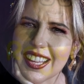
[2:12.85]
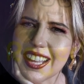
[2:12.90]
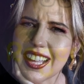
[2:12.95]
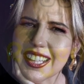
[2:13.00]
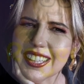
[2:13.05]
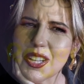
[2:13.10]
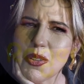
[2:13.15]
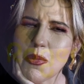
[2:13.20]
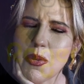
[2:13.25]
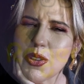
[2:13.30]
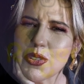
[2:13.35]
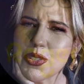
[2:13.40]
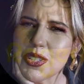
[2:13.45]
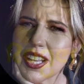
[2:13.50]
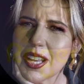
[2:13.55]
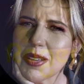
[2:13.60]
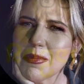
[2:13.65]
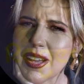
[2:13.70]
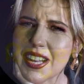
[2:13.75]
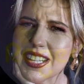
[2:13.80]
qué anticuados
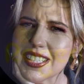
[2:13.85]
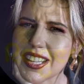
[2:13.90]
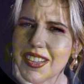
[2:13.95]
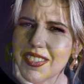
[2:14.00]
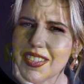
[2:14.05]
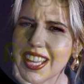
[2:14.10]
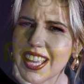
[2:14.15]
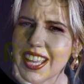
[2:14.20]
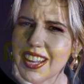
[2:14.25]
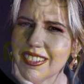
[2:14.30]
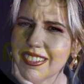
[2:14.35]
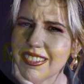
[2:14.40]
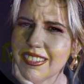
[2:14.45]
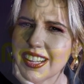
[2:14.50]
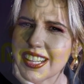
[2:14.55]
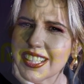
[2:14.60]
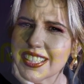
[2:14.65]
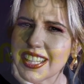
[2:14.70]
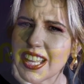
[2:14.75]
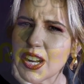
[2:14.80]
y qué mal se
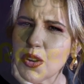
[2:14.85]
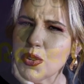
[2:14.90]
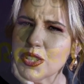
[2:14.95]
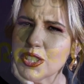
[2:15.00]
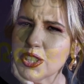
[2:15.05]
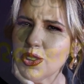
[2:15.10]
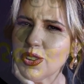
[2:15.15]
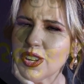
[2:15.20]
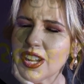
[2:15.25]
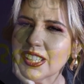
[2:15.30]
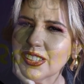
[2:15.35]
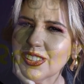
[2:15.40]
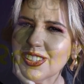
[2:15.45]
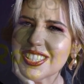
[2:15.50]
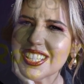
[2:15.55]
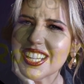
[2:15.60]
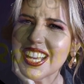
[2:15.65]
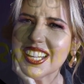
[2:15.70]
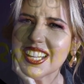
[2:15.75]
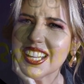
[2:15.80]
vieron, estar
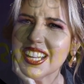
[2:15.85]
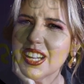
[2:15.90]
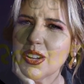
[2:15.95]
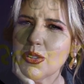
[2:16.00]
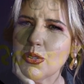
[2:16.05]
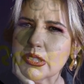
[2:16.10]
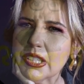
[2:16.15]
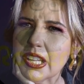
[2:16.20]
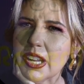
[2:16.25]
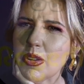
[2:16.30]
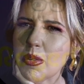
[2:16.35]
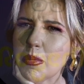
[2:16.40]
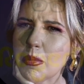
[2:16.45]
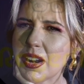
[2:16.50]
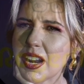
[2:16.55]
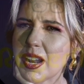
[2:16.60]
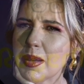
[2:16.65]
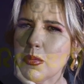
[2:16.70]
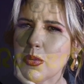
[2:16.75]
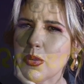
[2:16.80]
cuestionando si a alguien le gusta el
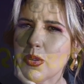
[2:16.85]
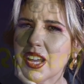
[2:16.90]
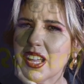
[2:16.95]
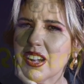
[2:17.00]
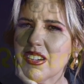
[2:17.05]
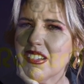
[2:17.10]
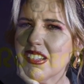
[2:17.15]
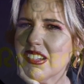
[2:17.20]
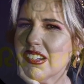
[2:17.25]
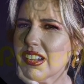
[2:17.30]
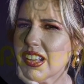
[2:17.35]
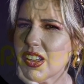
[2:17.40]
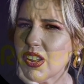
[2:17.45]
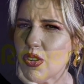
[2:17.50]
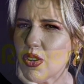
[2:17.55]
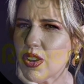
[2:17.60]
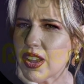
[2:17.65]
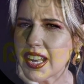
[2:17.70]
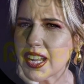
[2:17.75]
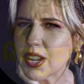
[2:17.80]
hombre, la mujer o el,
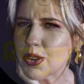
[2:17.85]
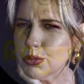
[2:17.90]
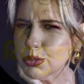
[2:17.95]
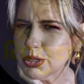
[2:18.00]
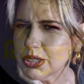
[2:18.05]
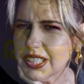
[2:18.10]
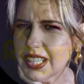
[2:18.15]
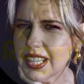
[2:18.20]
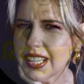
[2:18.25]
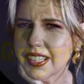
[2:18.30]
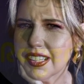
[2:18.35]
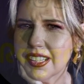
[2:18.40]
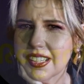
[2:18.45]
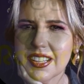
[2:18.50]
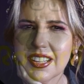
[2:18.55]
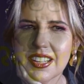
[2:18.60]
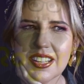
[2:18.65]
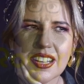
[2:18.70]
lo que le guste.